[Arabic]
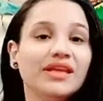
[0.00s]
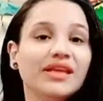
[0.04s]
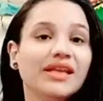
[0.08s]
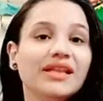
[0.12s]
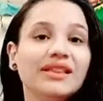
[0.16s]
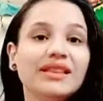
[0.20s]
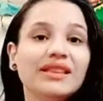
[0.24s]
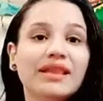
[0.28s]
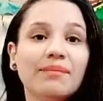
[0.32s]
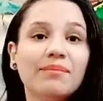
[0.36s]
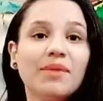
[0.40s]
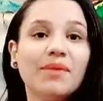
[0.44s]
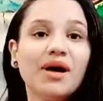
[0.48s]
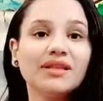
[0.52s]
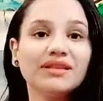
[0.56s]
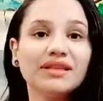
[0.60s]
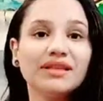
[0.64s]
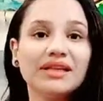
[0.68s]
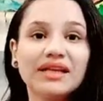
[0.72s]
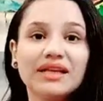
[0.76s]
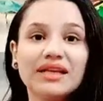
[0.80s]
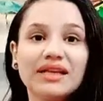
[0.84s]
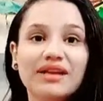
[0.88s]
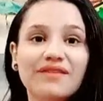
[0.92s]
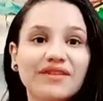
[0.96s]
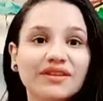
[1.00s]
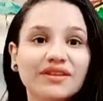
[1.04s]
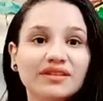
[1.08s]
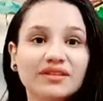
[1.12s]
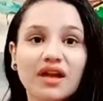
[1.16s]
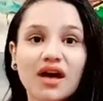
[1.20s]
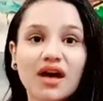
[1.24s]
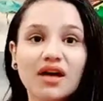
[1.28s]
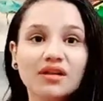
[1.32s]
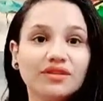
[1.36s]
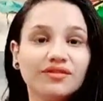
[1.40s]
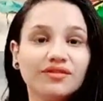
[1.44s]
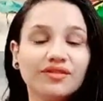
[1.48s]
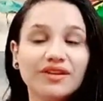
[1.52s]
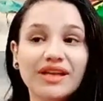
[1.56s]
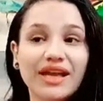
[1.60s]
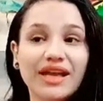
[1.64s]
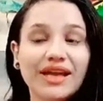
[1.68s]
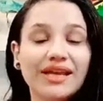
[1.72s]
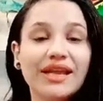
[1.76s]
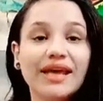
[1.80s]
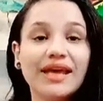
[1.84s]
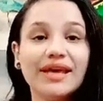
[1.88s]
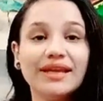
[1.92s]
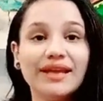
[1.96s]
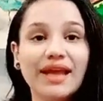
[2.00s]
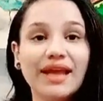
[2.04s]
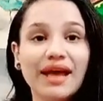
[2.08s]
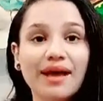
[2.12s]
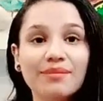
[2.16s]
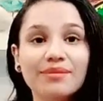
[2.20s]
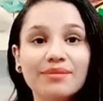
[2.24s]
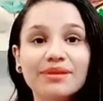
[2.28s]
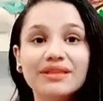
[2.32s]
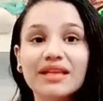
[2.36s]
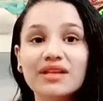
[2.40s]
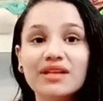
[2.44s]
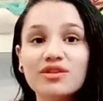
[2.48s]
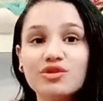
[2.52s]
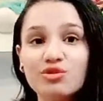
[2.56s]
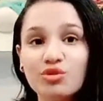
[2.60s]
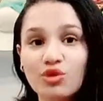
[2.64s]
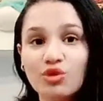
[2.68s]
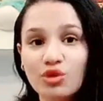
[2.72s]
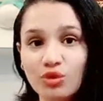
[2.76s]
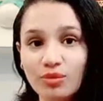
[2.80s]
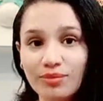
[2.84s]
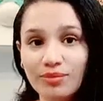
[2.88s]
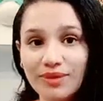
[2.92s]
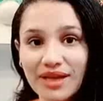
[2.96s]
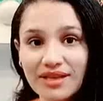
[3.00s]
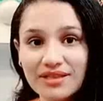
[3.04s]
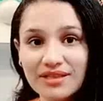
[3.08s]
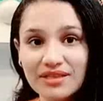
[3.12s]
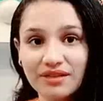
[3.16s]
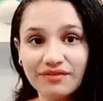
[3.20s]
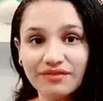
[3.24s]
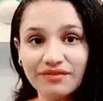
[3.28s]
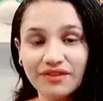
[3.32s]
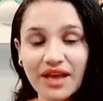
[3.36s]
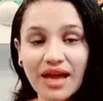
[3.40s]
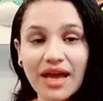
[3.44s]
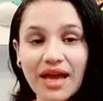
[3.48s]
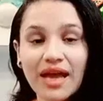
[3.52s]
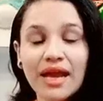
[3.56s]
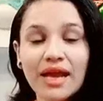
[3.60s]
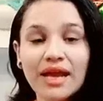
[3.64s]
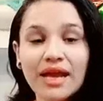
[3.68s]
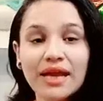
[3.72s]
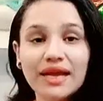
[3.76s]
ان انت بعض الخلافات العاطفيه الى انها بتزول وبيحصل فيها